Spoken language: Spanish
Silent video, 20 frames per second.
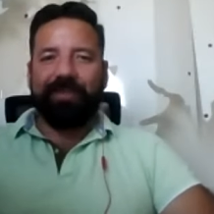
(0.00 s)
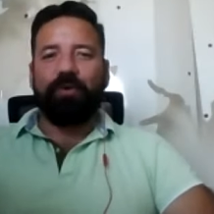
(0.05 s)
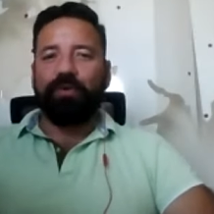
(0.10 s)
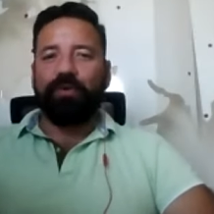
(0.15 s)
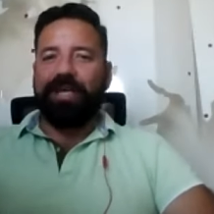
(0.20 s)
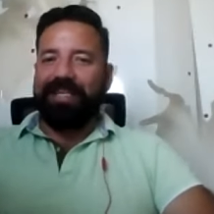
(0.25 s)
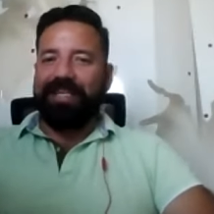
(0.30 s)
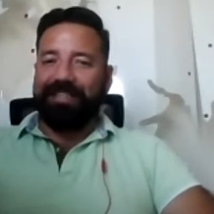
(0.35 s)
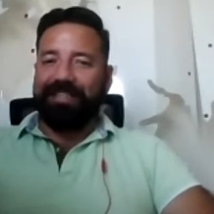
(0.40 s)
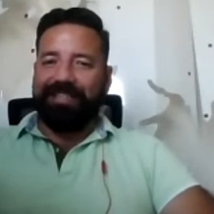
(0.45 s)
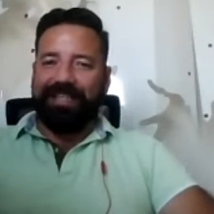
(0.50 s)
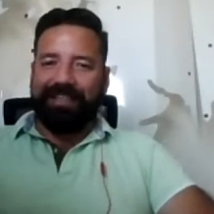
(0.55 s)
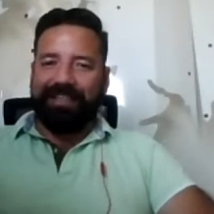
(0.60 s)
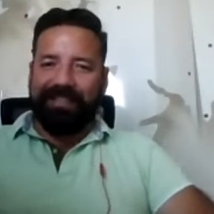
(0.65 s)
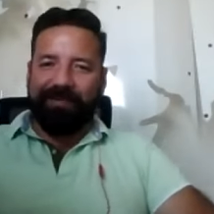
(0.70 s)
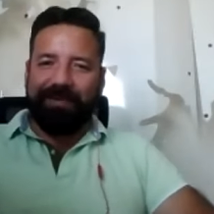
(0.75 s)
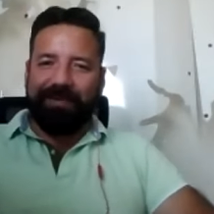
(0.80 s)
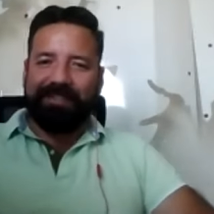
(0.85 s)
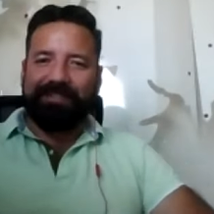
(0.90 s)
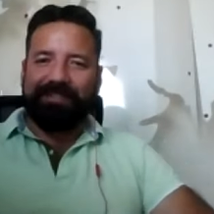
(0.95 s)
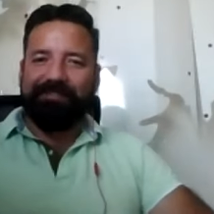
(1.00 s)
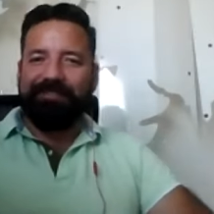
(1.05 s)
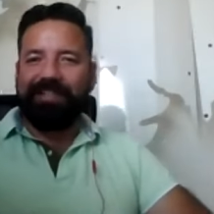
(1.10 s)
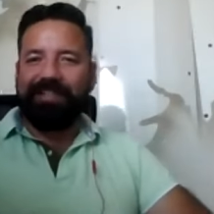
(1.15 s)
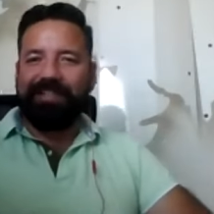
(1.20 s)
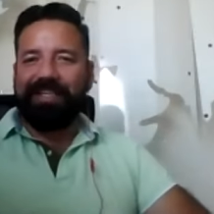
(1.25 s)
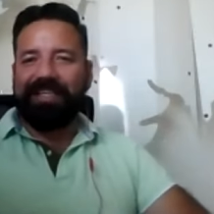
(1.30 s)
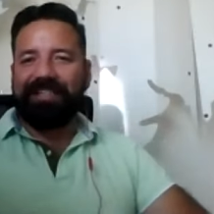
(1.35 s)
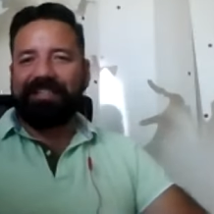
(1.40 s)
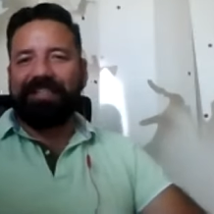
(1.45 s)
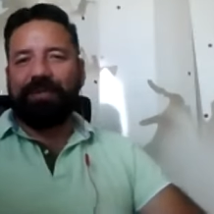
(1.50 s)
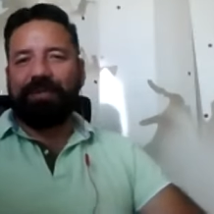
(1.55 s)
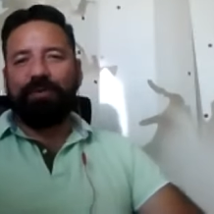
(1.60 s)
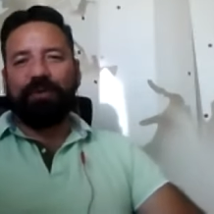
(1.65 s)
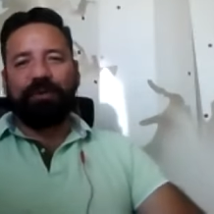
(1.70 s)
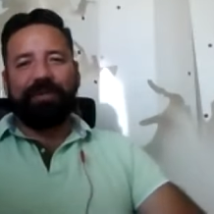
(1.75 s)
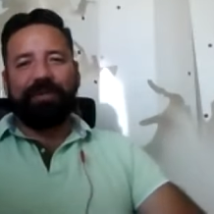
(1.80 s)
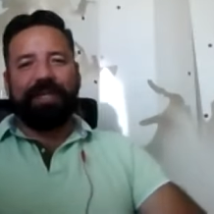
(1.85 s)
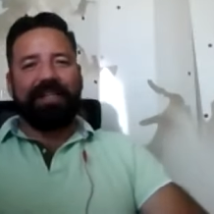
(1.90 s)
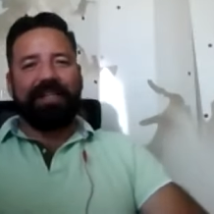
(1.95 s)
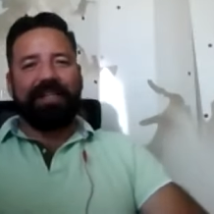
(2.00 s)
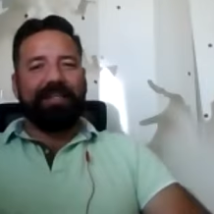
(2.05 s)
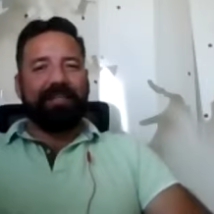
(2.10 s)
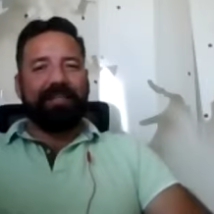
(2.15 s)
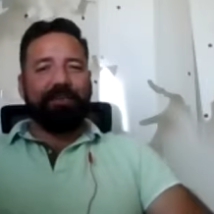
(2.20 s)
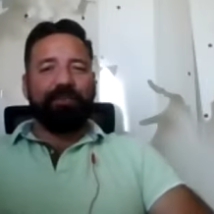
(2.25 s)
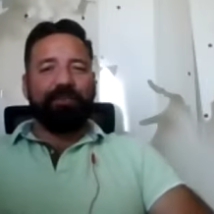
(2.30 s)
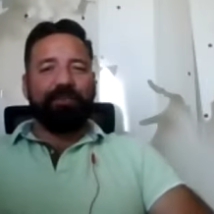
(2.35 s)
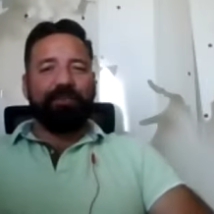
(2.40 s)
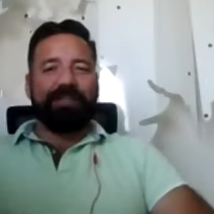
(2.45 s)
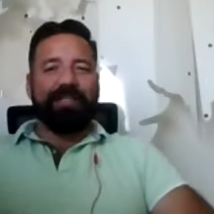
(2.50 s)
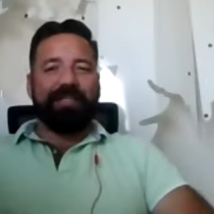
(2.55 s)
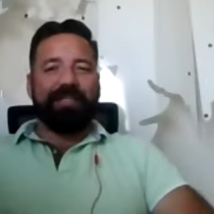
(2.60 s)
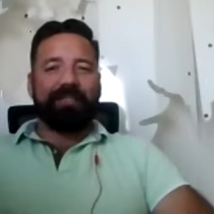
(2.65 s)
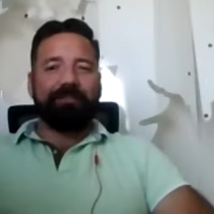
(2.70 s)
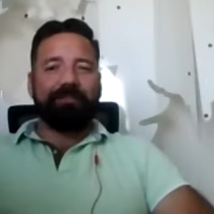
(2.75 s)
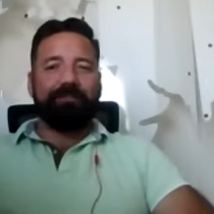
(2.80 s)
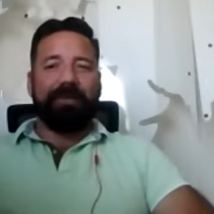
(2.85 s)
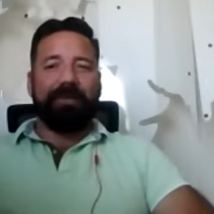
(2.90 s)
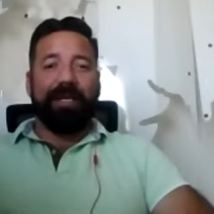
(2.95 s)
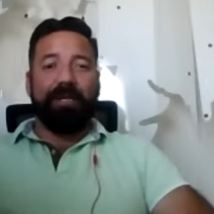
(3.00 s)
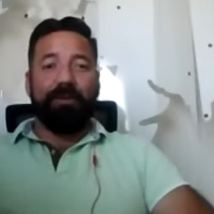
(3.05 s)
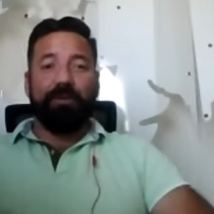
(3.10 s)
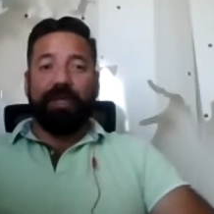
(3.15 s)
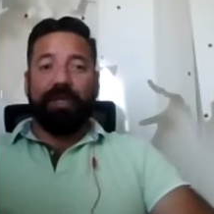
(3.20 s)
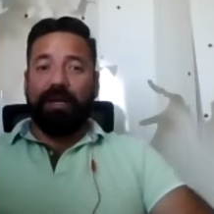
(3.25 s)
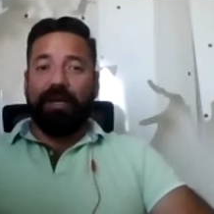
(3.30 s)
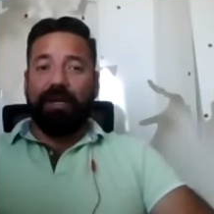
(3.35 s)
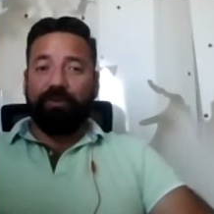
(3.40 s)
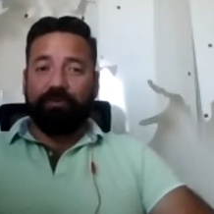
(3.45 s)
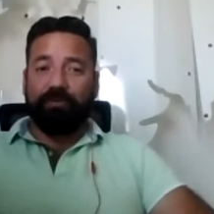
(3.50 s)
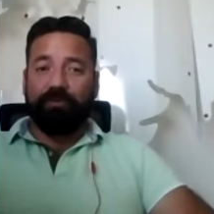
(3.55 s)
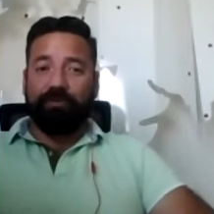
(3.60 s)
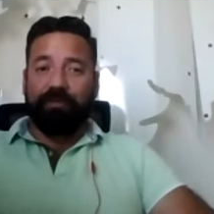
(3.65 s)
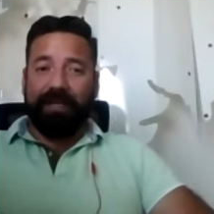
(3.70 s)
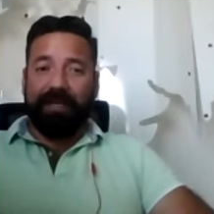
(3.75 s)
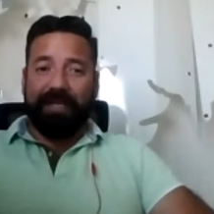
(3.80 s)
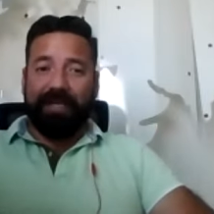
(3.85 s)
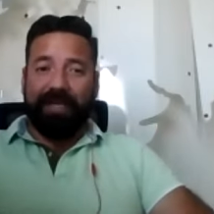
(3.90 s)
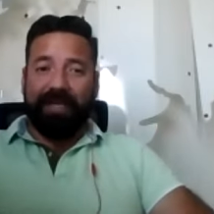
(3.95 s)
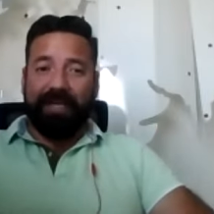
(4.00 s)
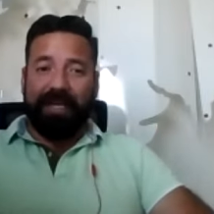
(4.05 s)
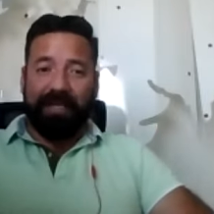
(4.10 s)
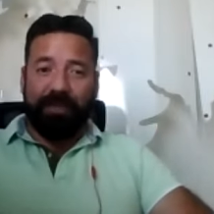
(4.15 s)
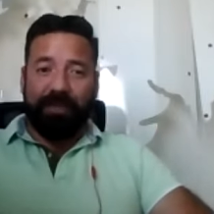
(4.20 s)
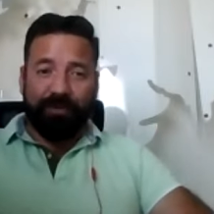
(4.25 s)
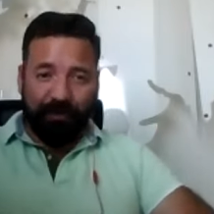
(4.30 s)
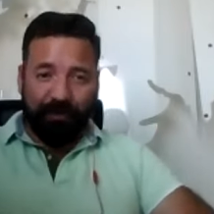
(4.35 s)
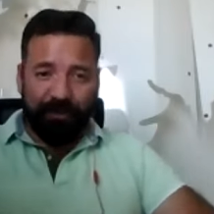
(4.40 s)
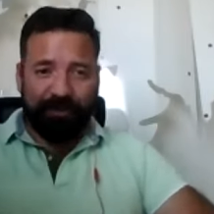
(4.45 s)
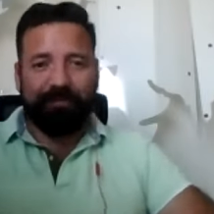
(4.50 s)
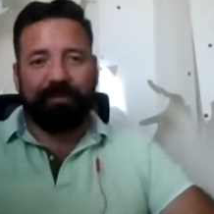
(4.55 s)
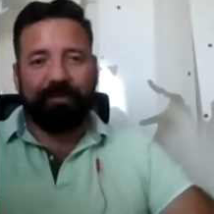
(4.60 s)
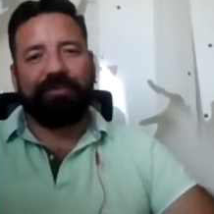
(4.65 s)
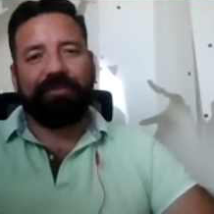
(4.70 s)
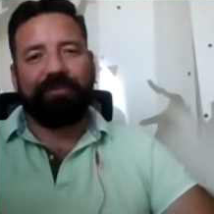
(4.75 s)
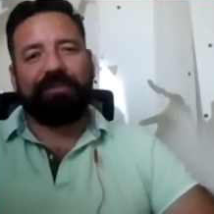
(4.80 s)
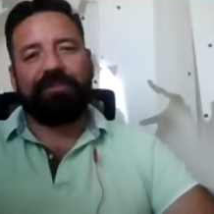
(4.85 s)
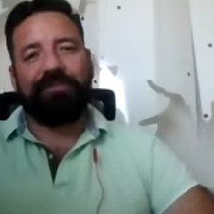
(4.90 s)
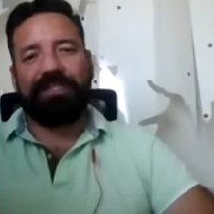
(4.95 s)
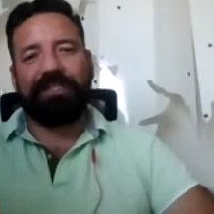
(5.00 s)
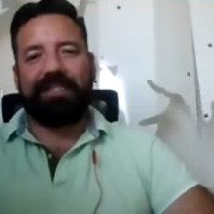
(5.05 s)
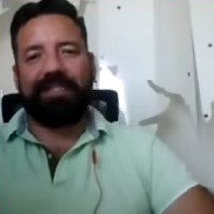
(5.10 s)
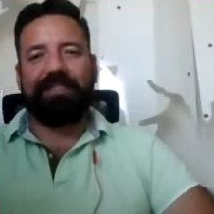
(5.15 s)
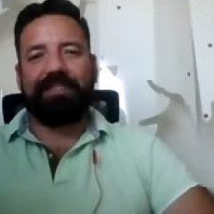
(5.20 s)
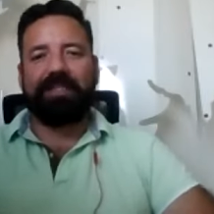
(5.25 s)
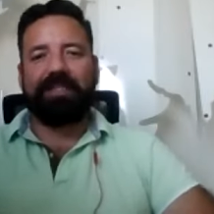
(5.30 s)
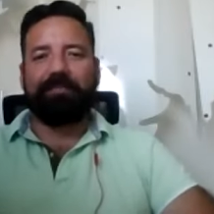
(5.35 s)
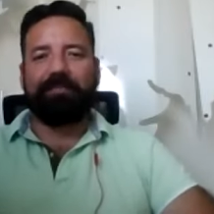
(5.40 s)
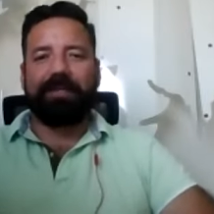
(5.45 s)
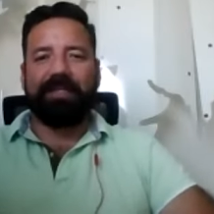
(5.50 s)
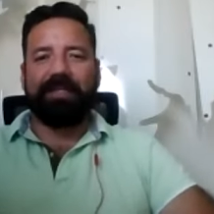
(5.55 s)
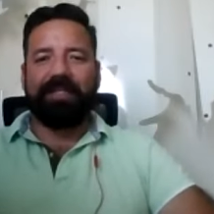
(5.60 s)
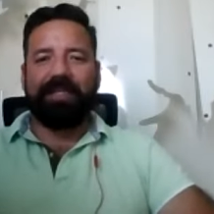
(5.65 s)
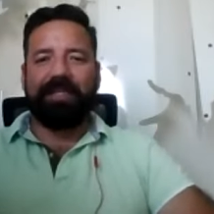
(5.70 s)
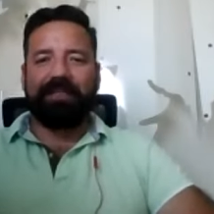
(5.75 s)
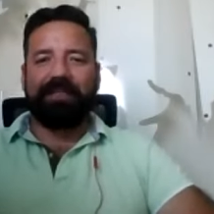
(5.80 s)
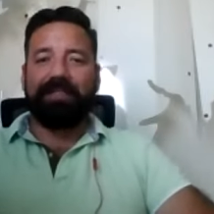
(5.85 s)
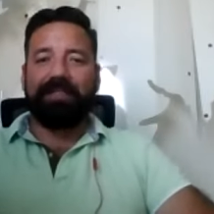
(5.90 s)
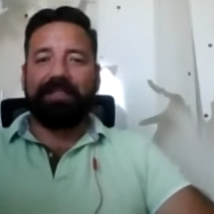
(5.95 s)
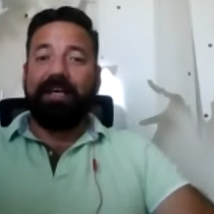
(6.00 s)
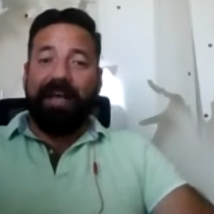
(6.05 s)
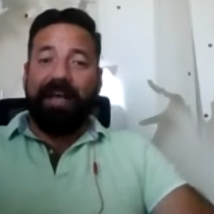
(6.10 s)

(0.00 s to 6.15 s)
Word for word: una iniciativa sin fines de lucro de Alter Contacts para ayudar a los pequeños negocios y profesionistas independientes